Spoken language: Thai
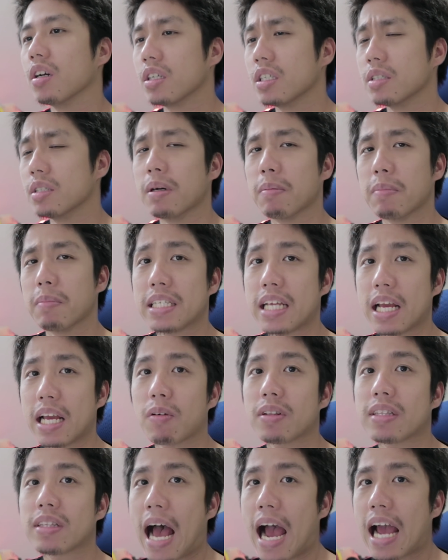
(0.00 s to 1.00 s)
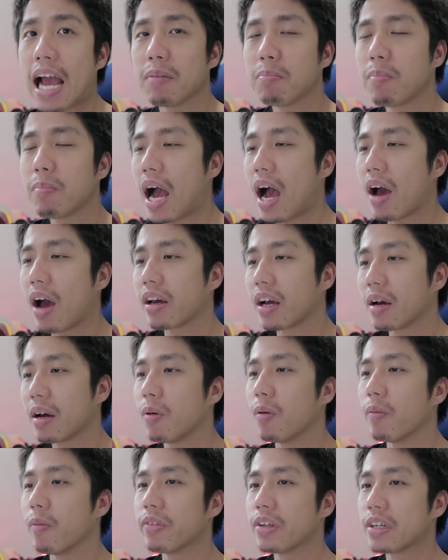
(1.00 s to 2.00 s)
คือเหมือนไปเช็คว่าตายหรือเปล่านะครั
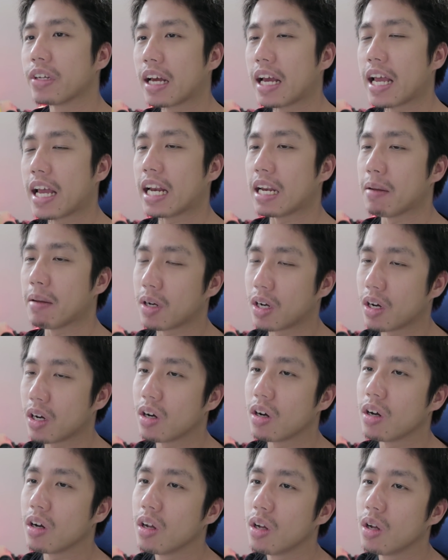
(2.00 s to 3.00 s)
บผมซึ่งนางเอกเนี่ยมันก็